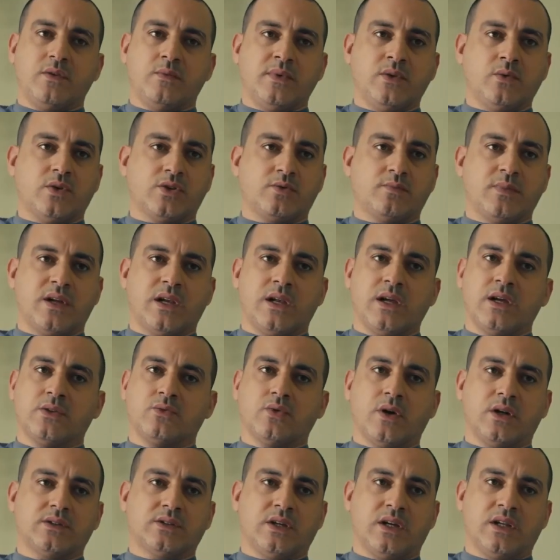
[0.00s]
فيه يمين وشمال
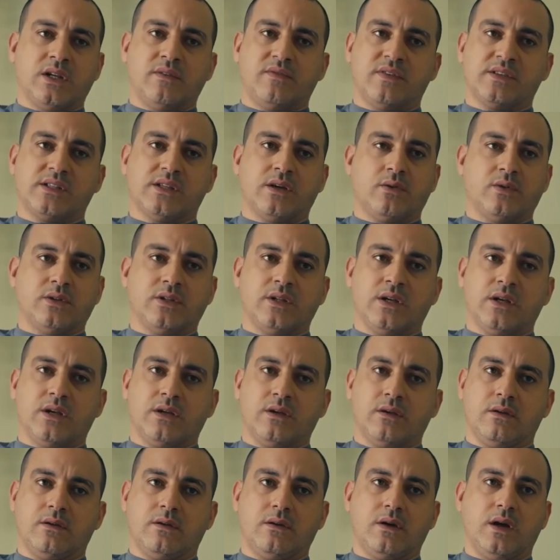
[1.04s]
لقيته قاطع النفس يا ولدها
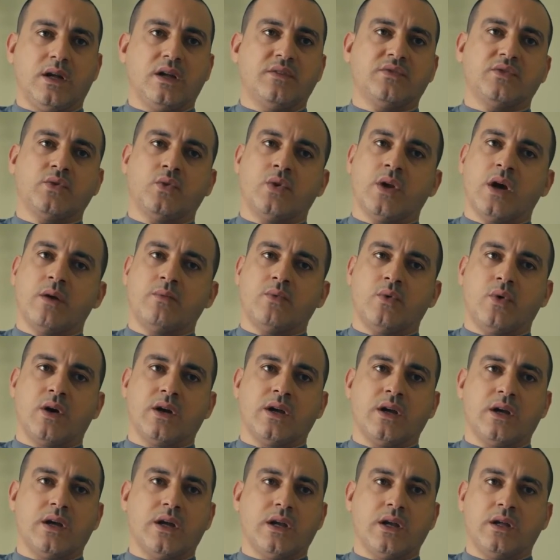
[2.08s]
عرفت انه قبل
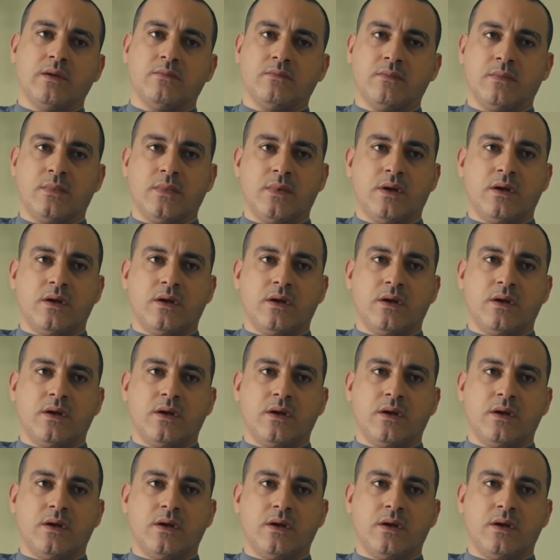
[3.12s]
وجه كريم